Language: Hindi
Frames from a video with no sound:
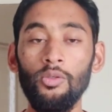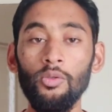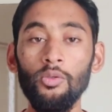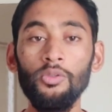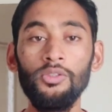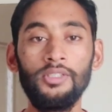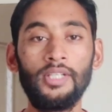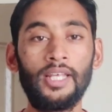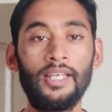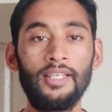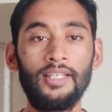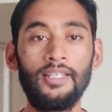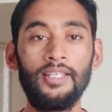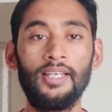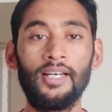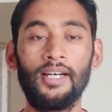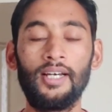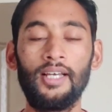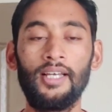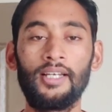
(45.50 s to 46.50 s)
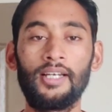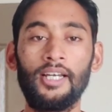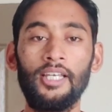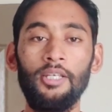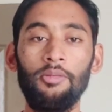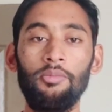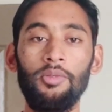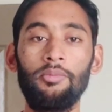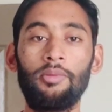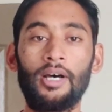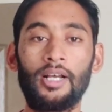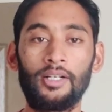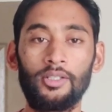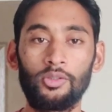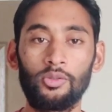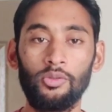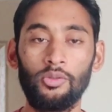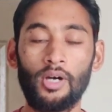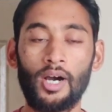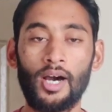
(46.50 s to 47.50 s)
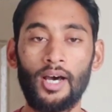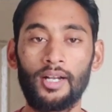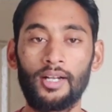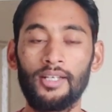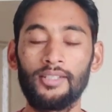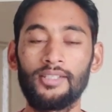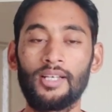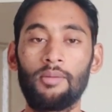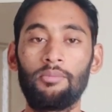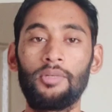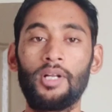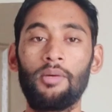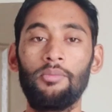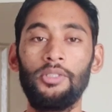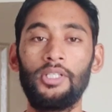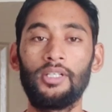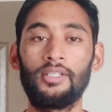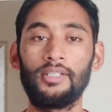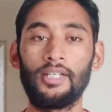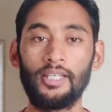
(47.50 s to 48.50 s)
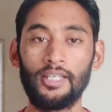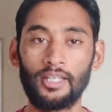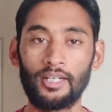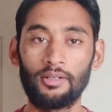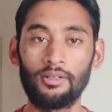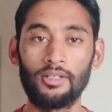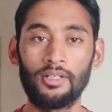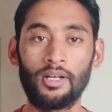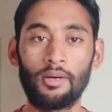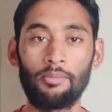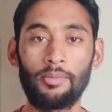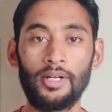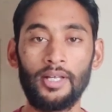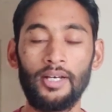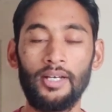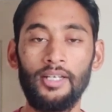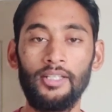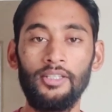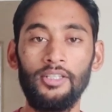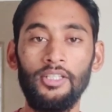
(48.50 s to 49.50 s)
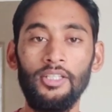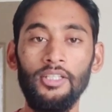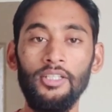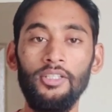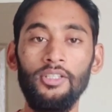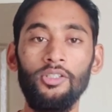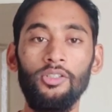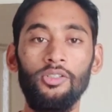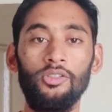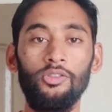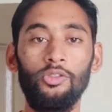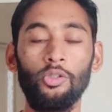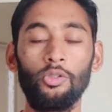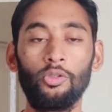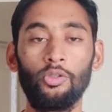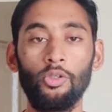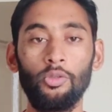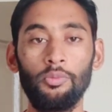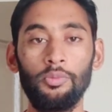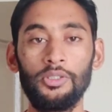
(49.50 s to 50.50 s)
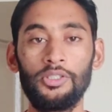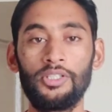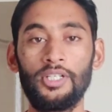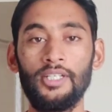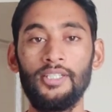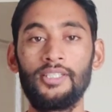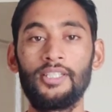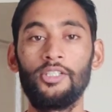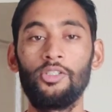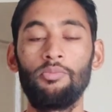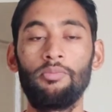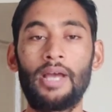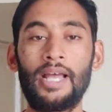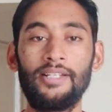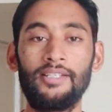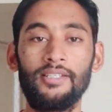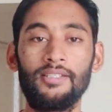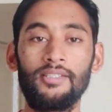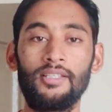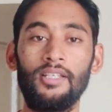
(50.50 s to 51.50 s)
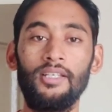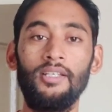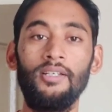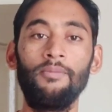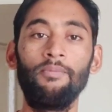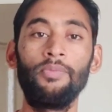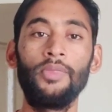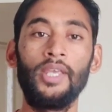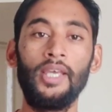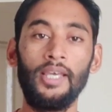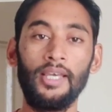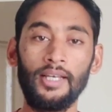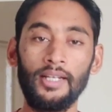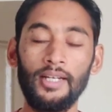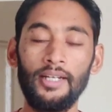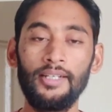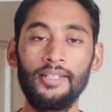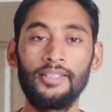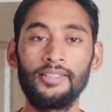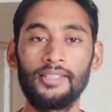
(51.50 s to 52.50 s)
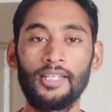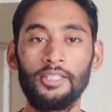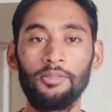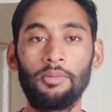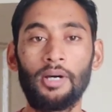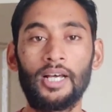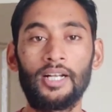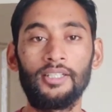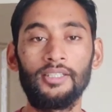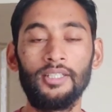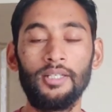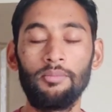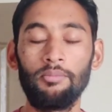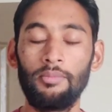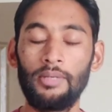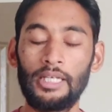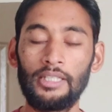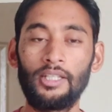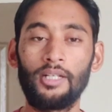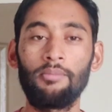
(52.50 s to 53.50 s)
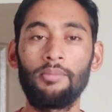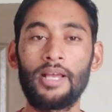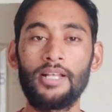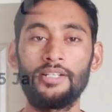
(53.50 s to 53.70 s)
लूज नहीं किया है कहीं भी भारत को हार का सामना अभी तक नहीं करना पड़ा है तीन जो ग्रुप स्टेज के जो मैचेस थे इंग्लैंड के साथ भारत ने बेहतर